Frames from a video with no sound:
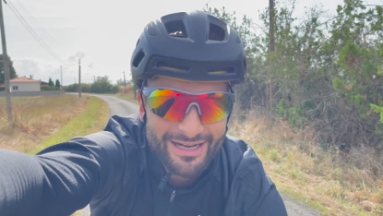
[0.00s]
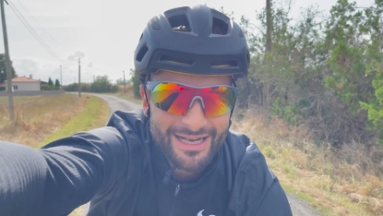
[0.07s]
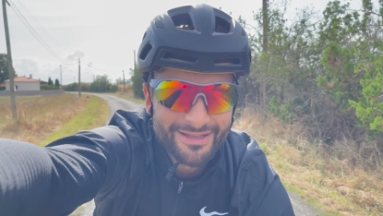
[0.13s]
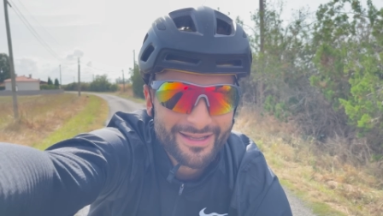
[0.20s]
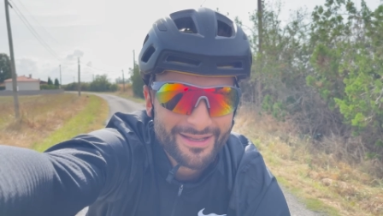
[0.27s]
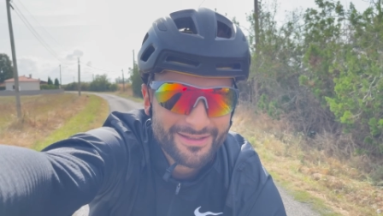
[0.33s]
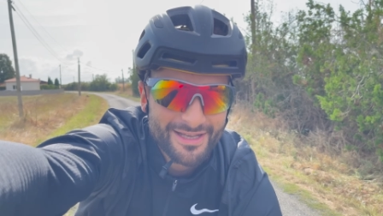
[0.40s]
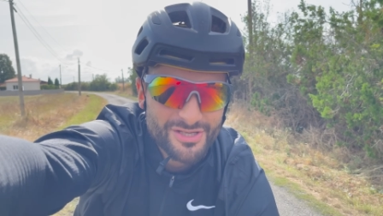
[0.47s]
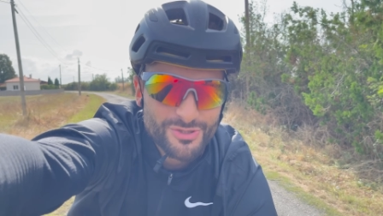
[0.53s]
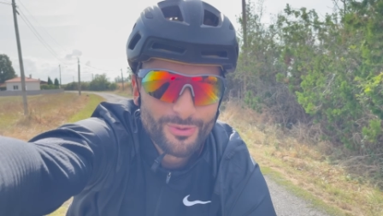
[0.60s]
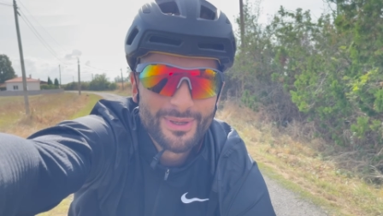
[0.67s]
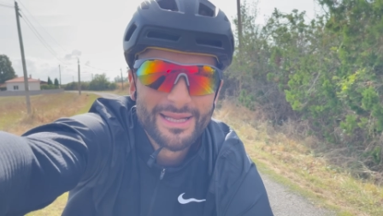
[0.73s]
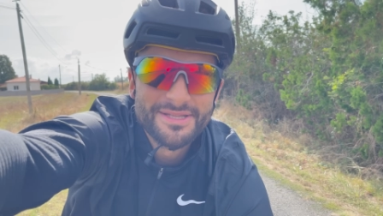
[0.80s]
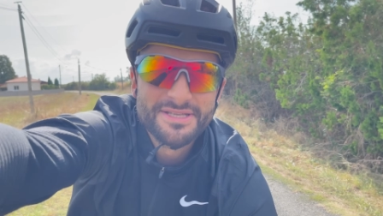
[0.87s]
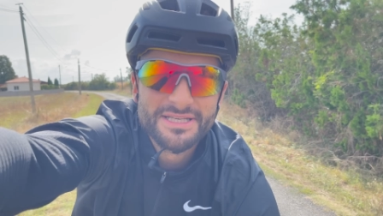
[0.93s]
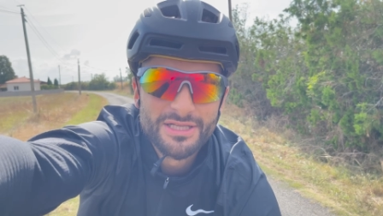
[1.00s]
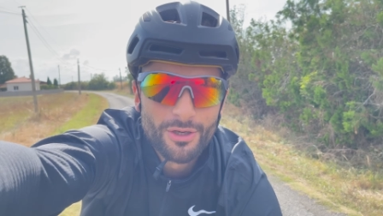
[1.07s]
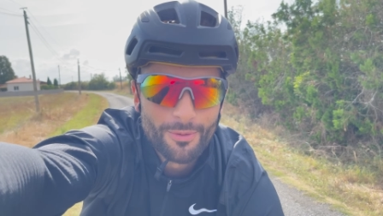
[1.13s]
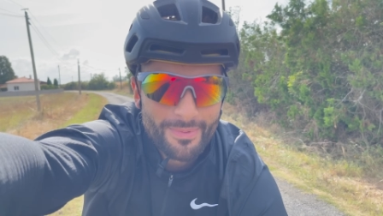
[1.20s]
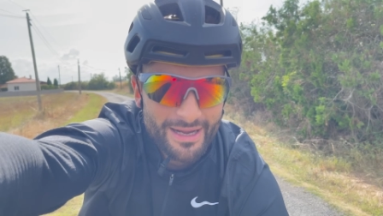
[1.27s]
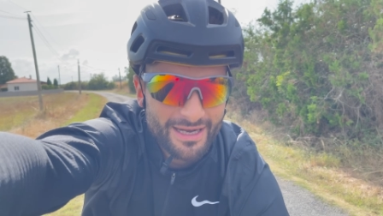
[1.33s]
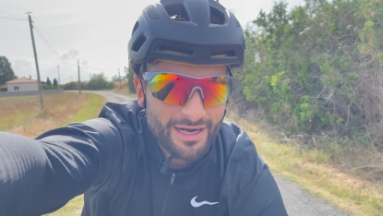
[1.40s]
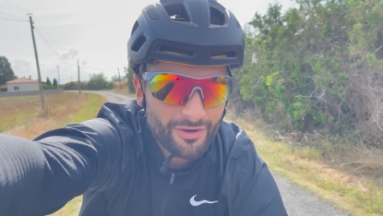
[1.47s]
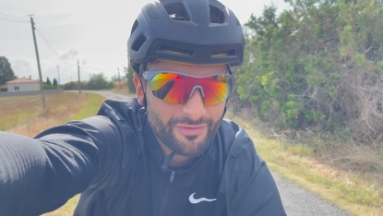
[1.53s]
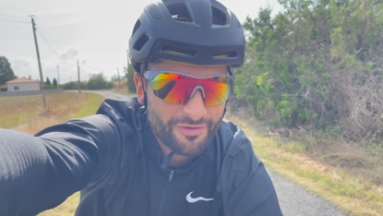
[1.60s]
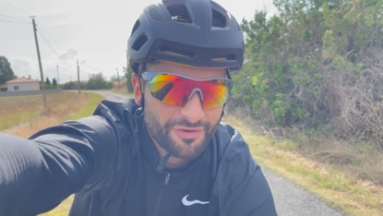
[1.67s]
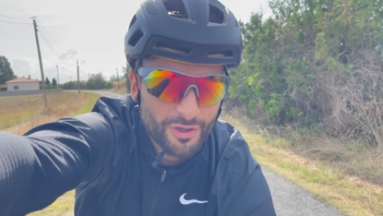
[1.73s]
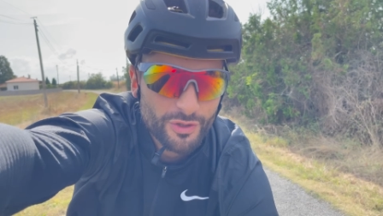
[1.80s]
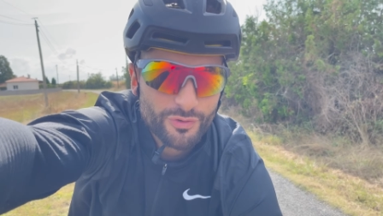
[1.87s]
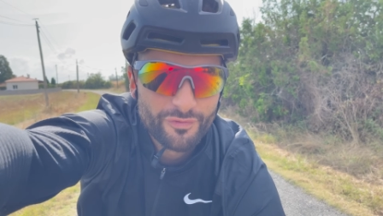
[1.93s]
la natation et les 10 km, là on va
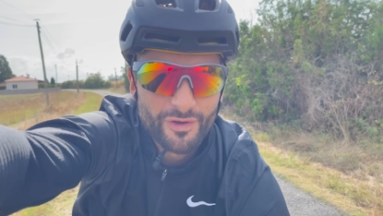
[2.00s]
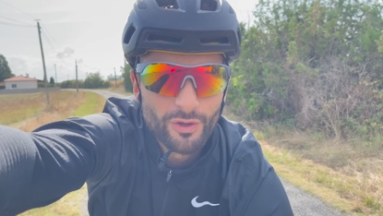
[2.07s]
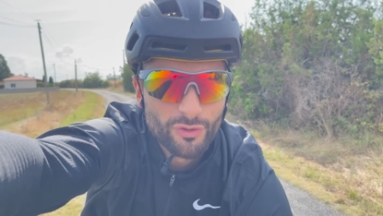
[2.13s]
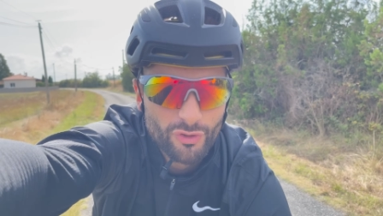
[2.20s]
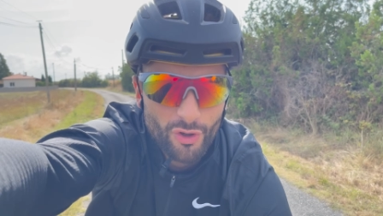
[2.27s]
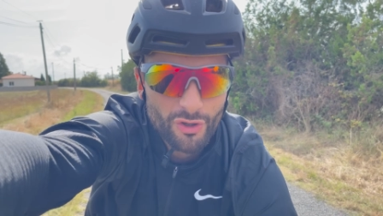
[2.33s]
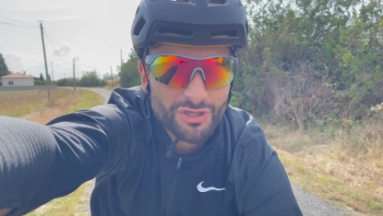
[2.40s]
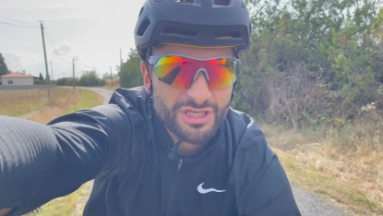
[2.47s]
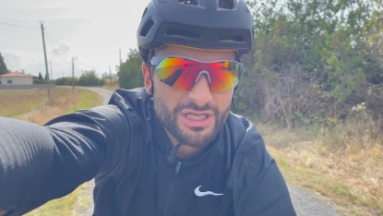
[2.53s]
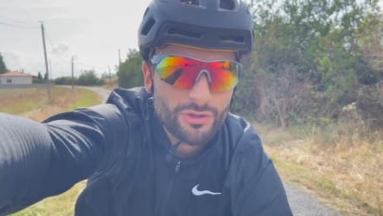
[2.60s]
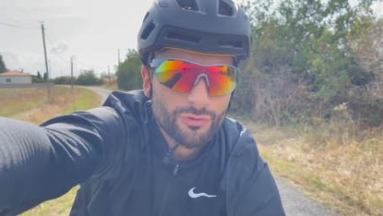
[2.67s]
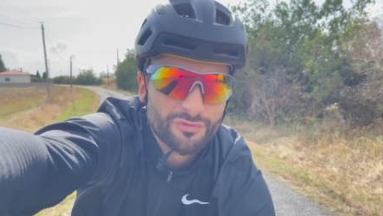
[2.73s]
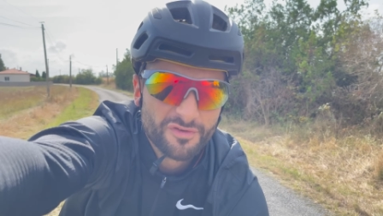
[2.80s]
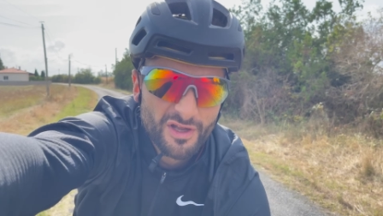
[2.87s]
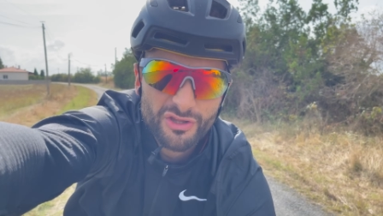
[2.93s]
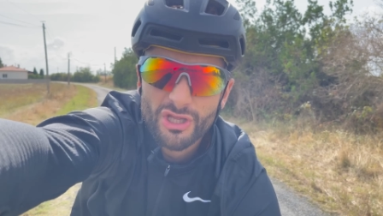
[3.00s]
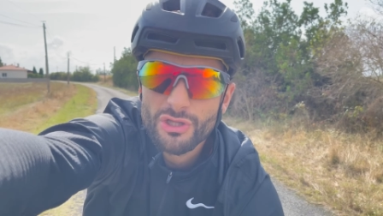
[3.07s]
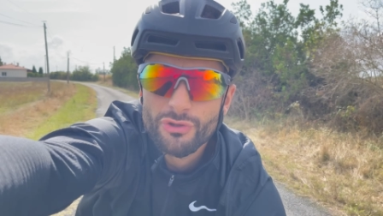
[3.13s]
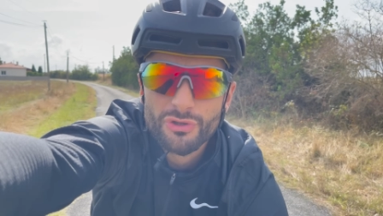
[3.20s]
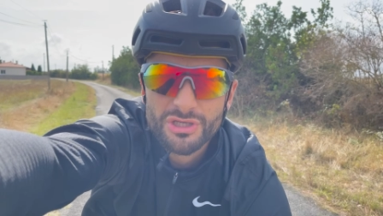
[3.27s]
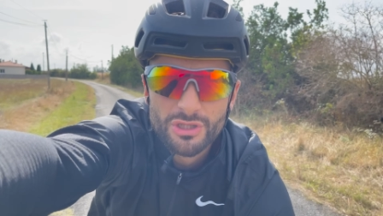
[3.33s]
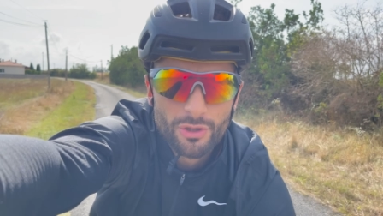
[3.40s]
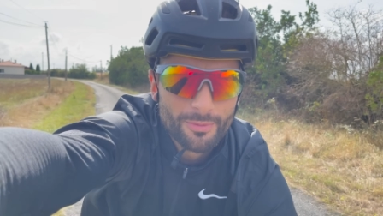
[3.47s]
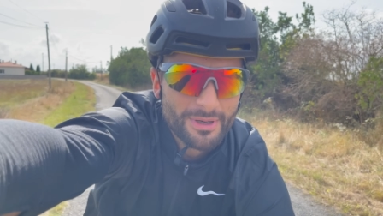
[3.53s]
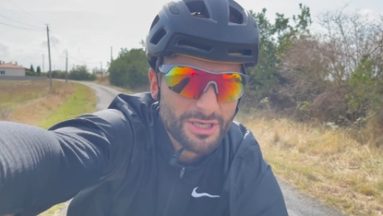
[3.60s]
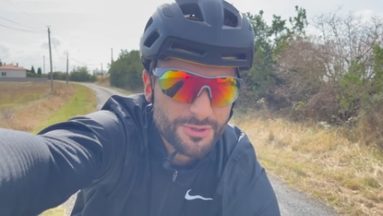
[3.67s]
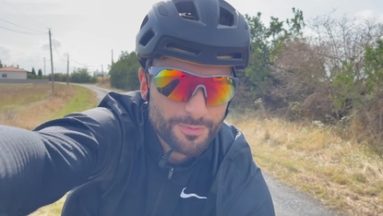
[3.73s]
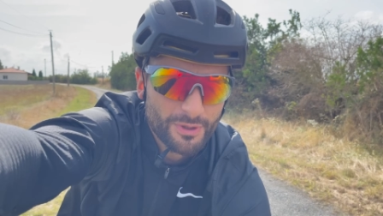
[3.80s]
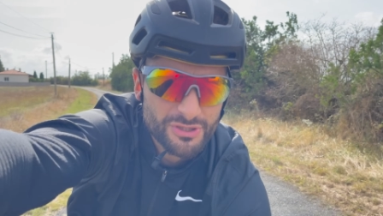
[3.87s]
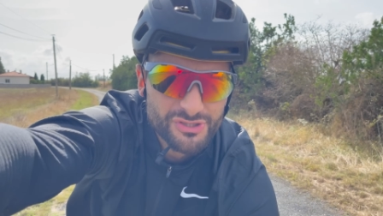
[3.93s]
faire du vélo tranquille, une vingtaine de kilomètres je
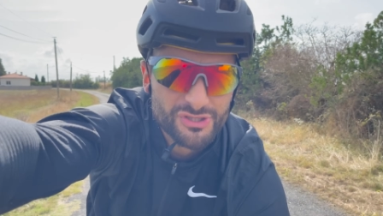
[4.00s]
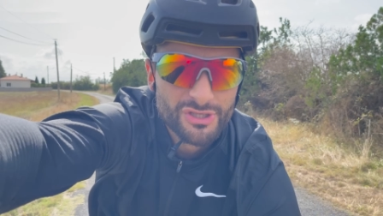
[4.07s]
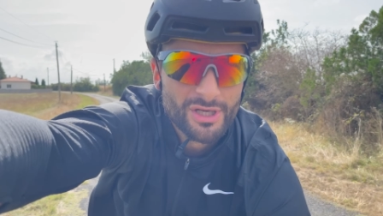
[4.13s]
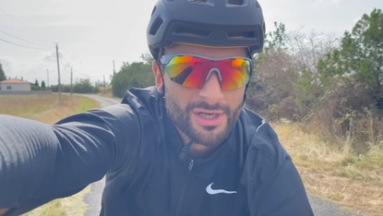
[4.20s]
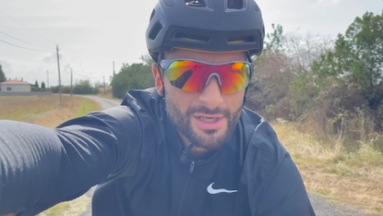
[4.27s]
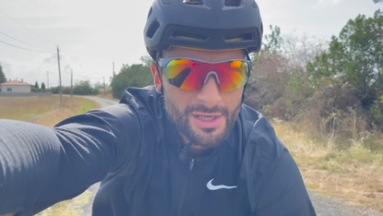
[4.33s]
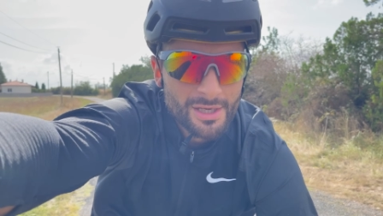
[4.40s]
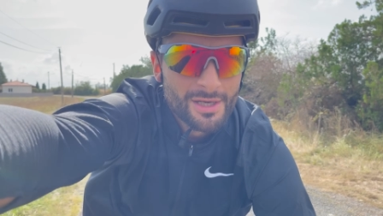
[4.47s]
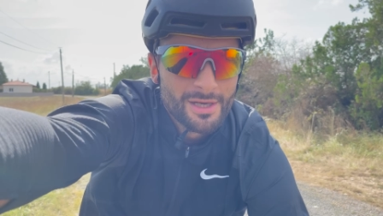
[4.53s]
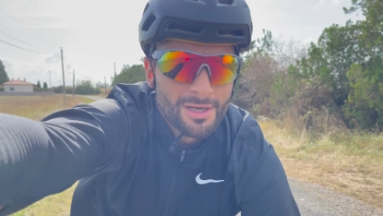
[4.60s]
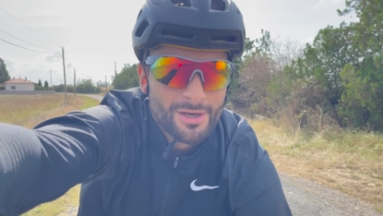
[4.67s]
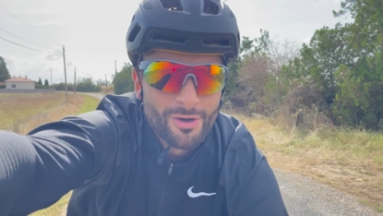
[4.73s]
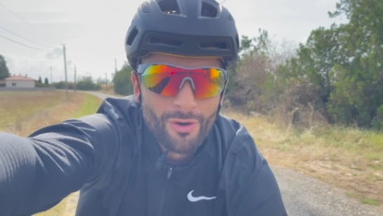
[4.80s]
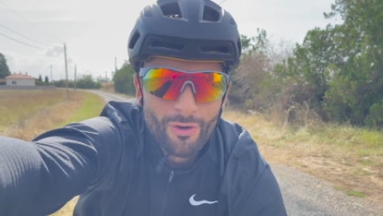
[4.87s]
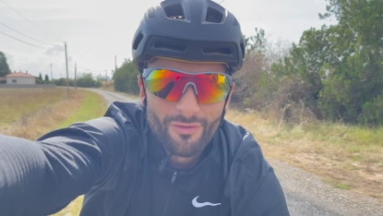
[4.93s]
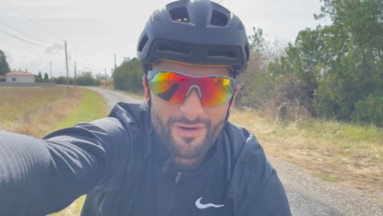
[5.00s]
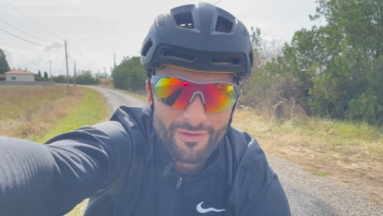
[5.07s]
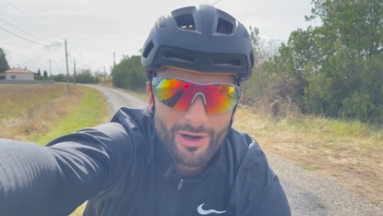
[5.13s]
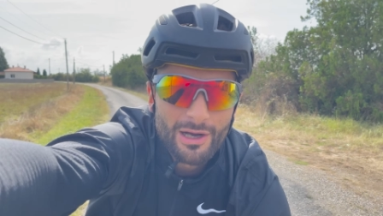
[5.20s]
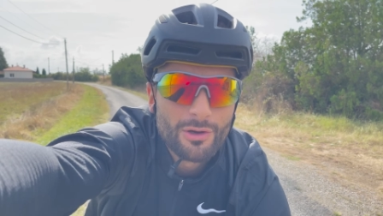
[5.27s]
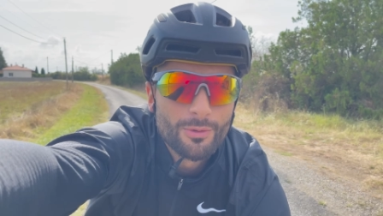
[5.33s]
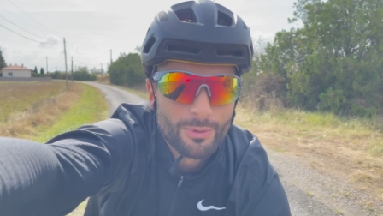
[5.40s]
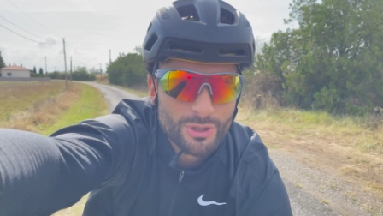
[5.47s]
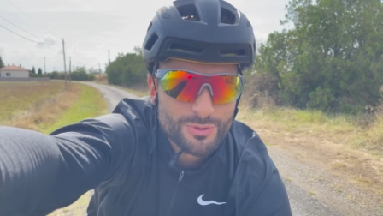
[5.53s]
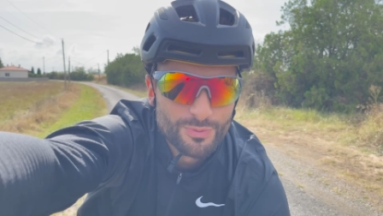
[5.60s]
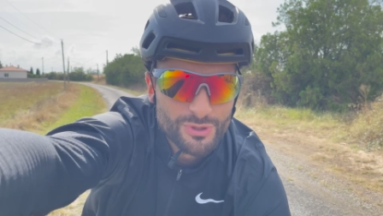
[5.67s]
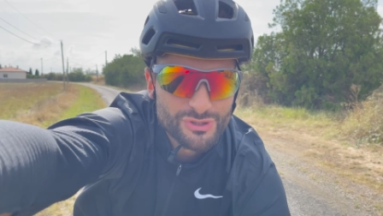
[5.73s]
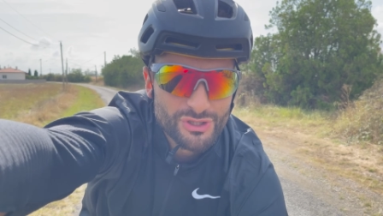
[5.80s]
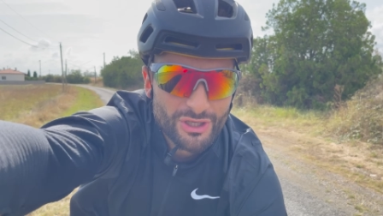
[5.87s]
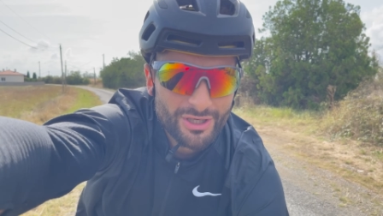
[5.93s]
pense. On va voir comment je me
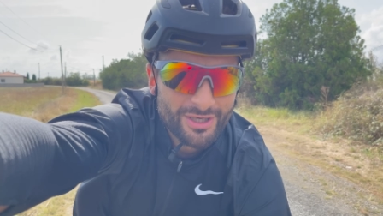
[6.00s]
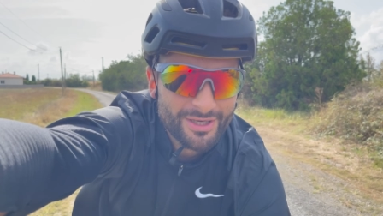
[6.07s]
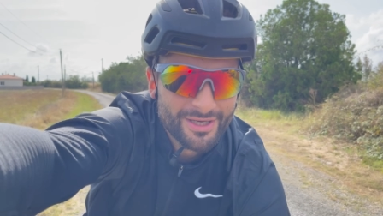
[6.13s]
sens.